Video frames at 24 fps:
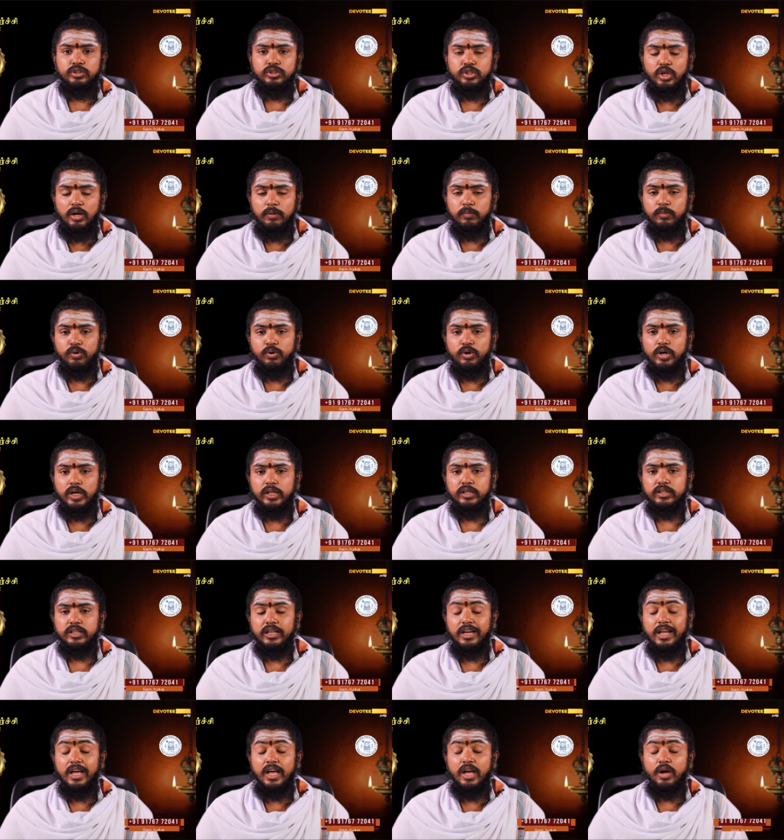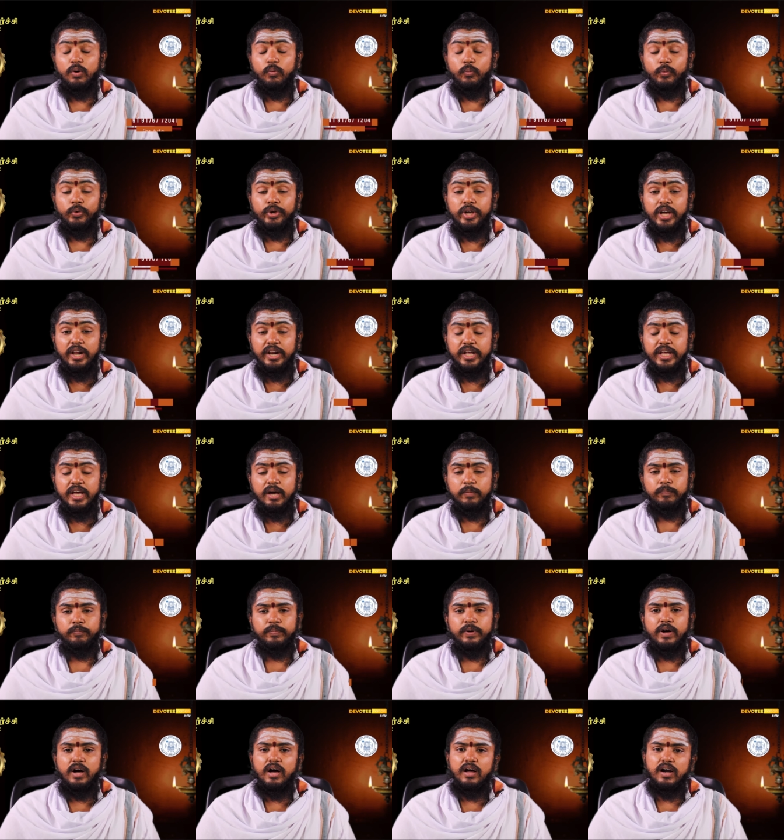சமூகத்திலே உயரிய
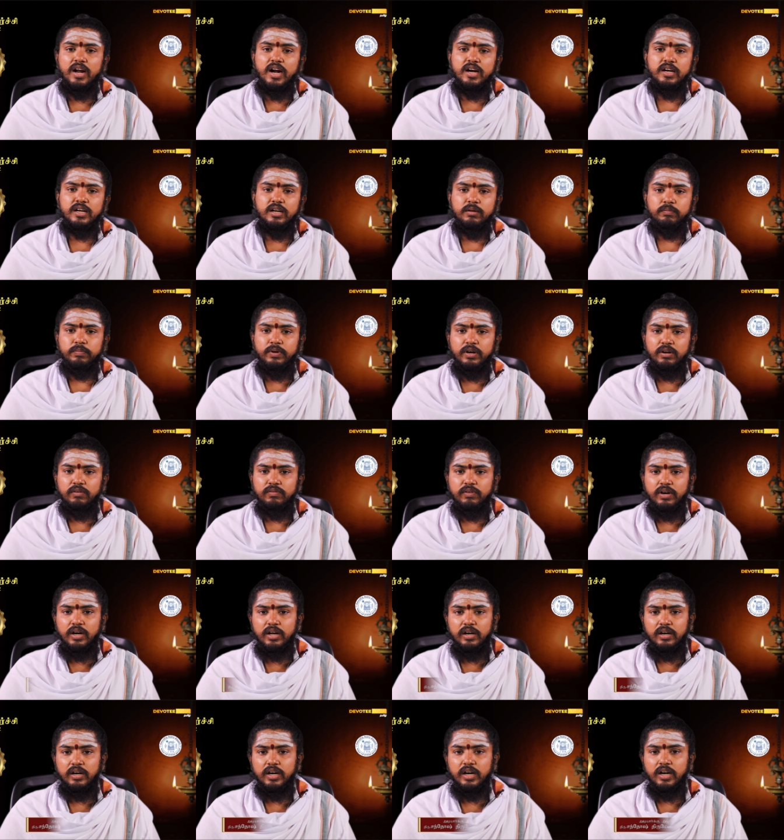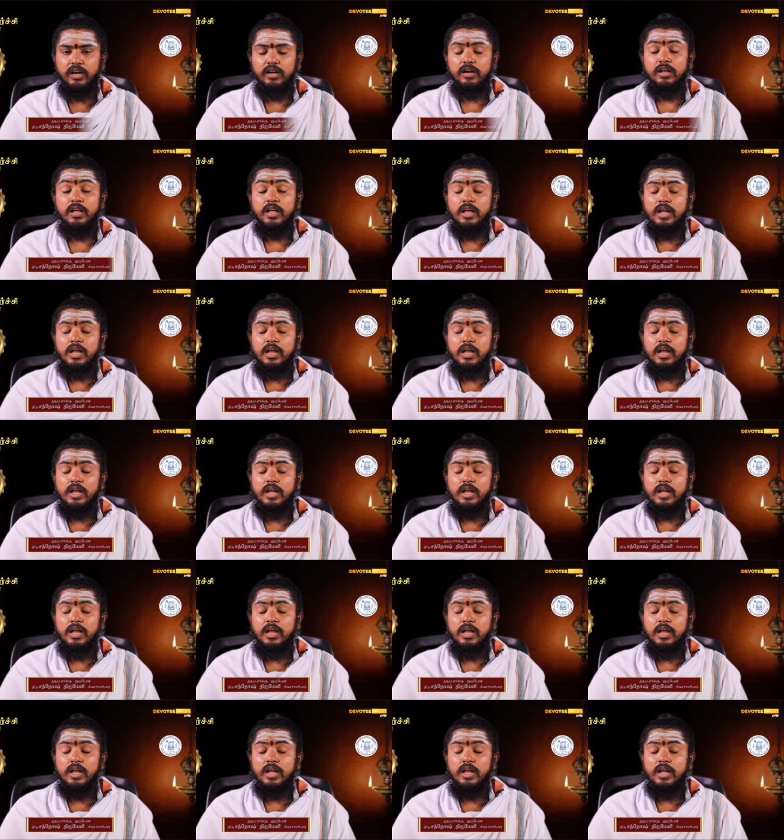பாராட்டு பெறுவார்கள்